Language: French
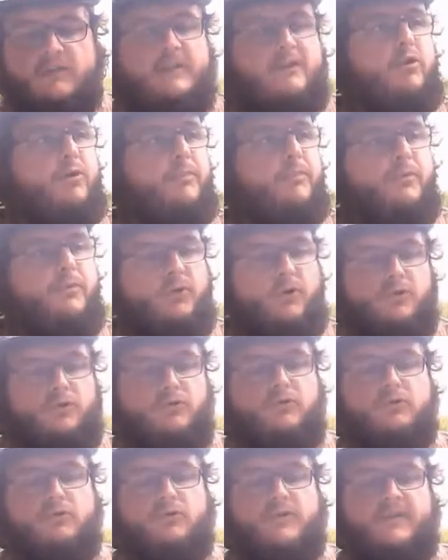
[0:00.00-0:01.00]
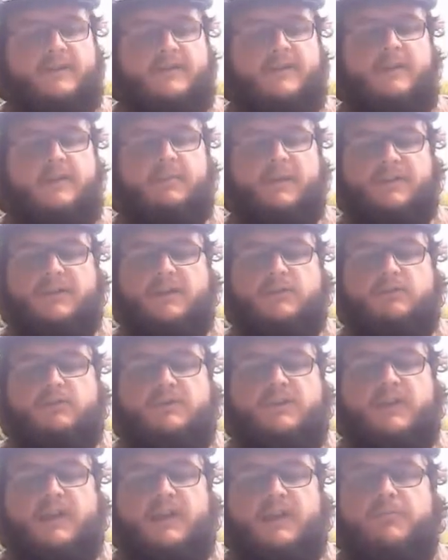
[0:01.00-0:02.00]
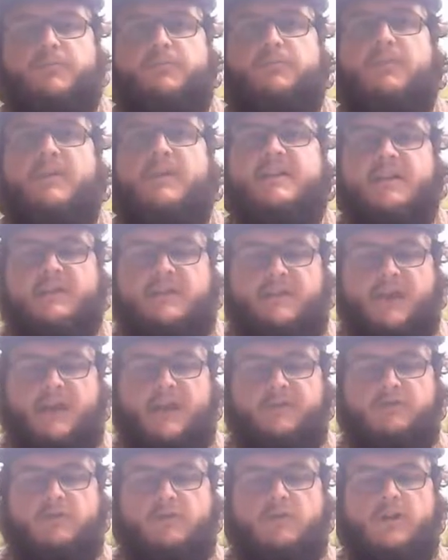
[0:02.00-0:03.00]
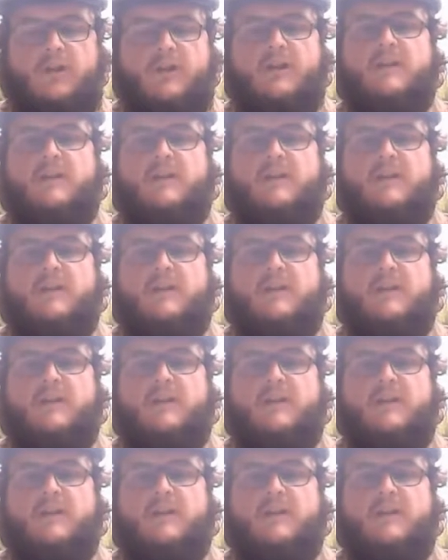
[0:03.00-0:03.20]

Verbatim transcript: N'étant plus retenu ici par cette contrainte pour m'adresser à vous,